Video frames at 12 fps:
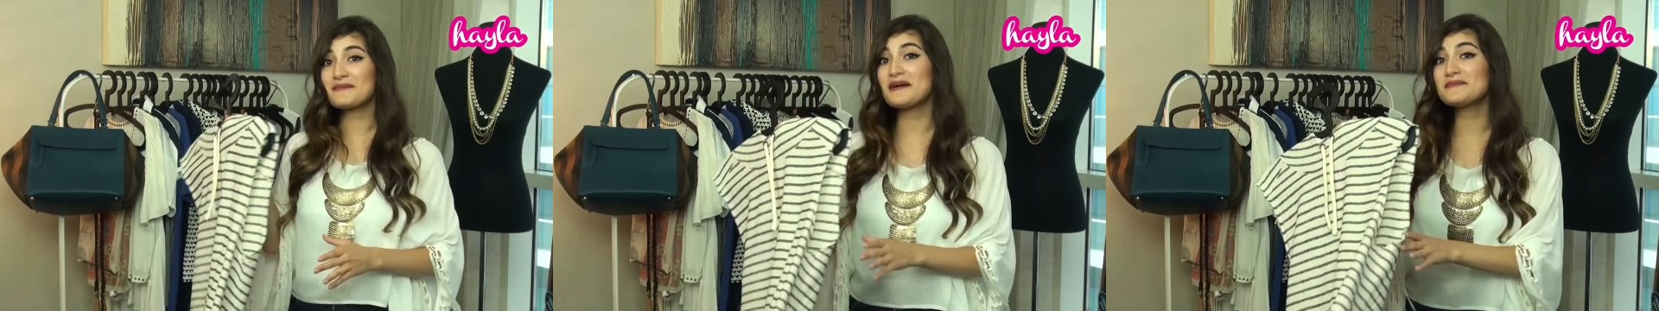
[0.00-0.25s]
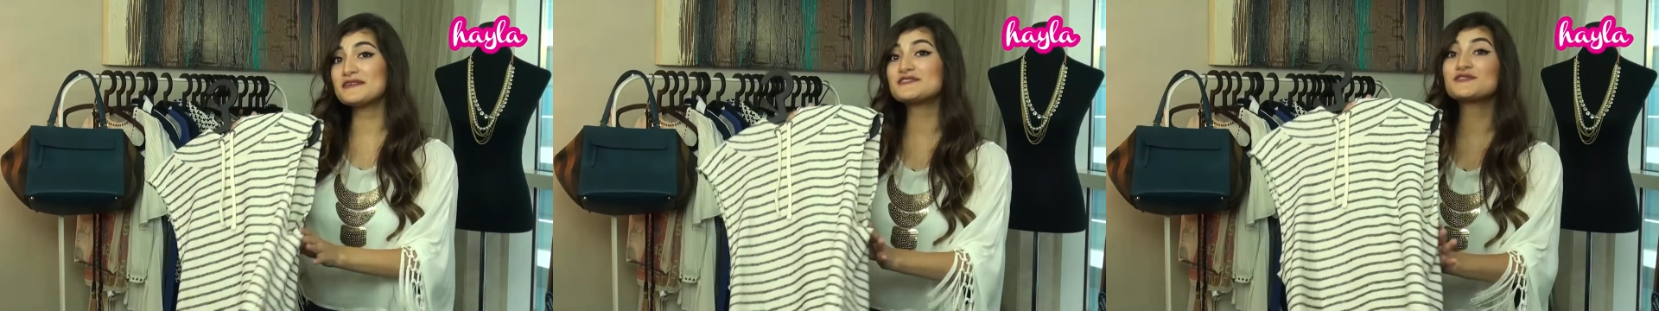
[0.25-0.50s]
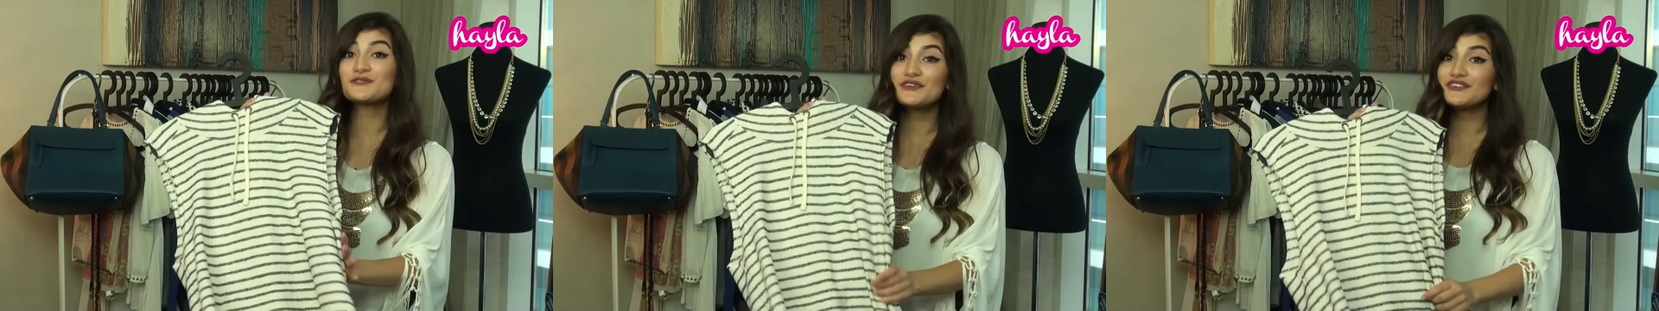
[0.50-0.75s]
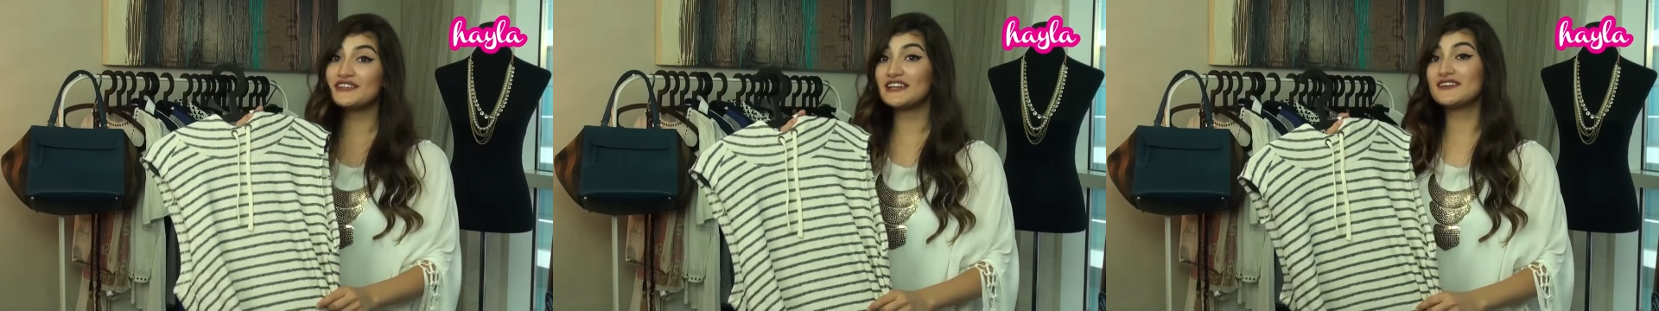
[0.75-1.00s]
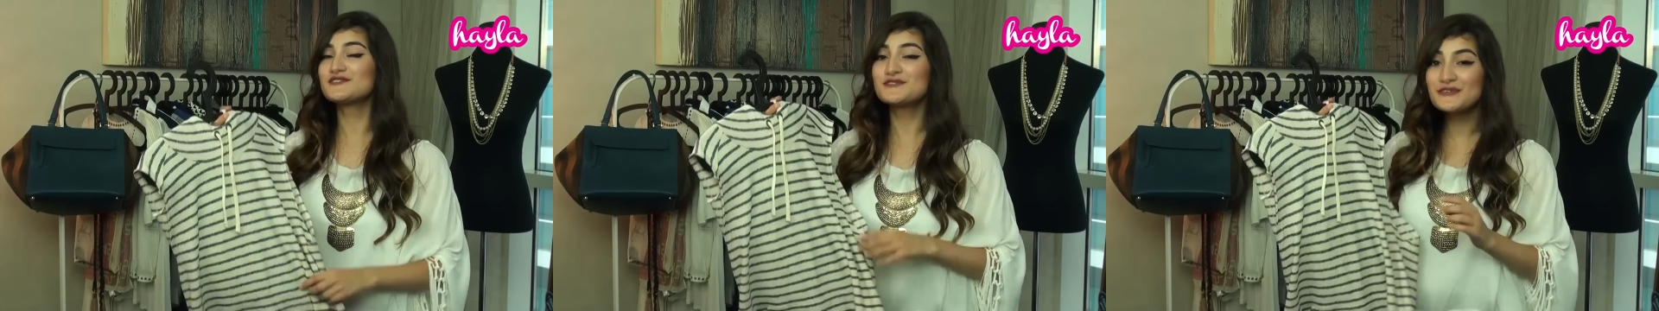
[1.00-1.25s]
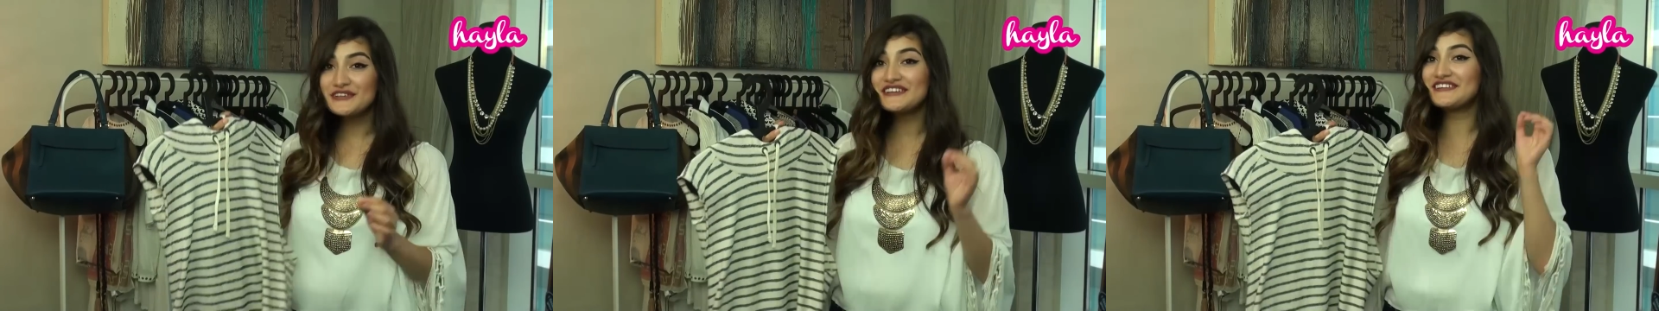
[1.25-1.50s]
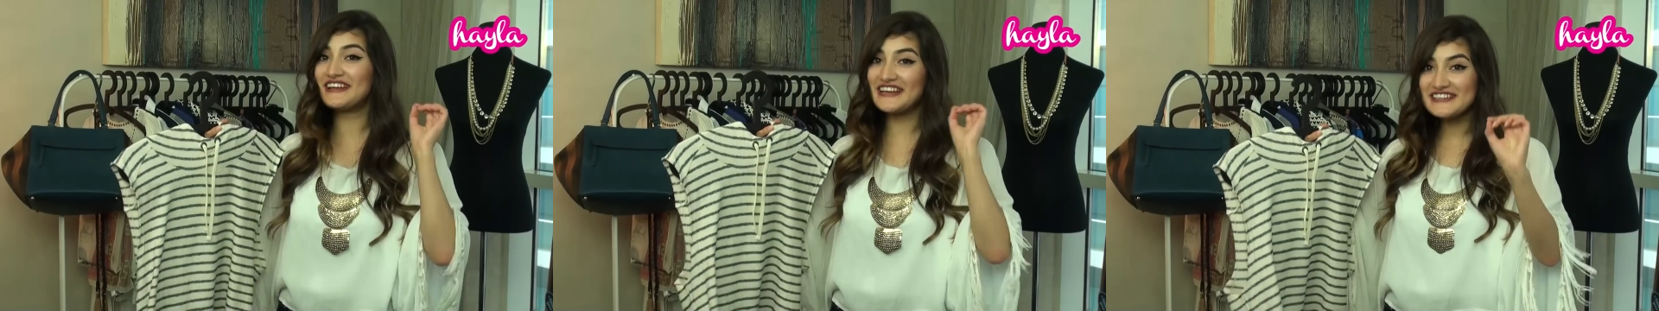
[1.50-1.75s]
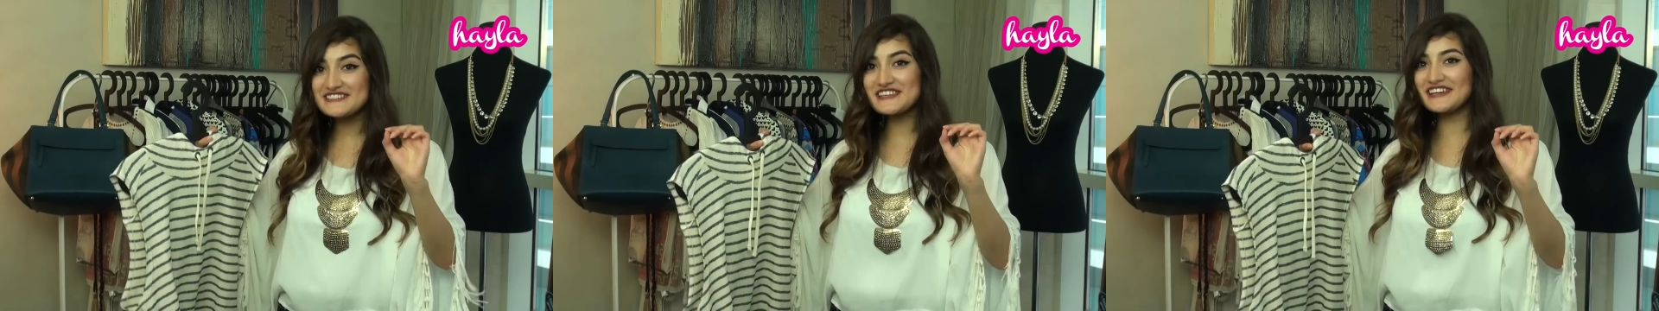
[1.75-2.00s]
كمان من ترو
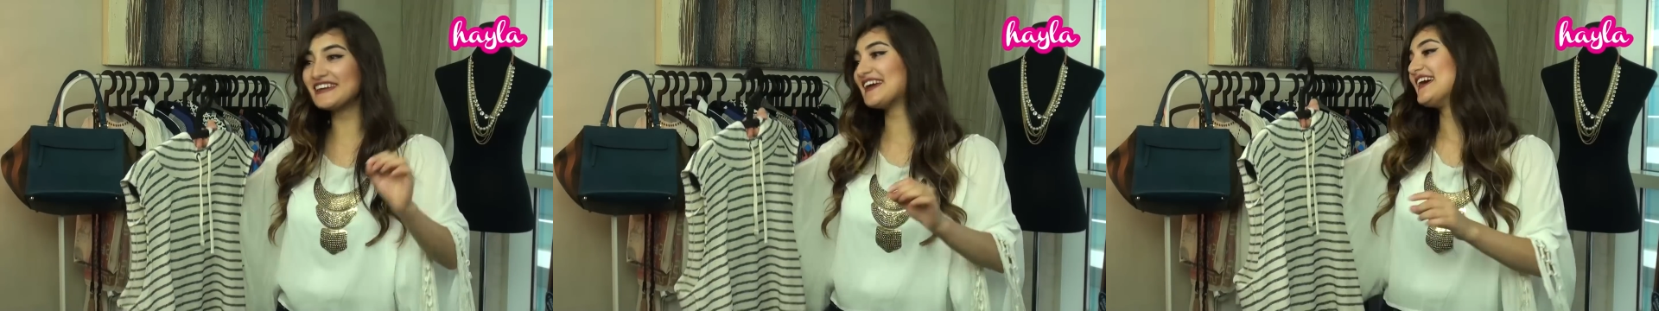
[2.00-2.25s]
ريليجن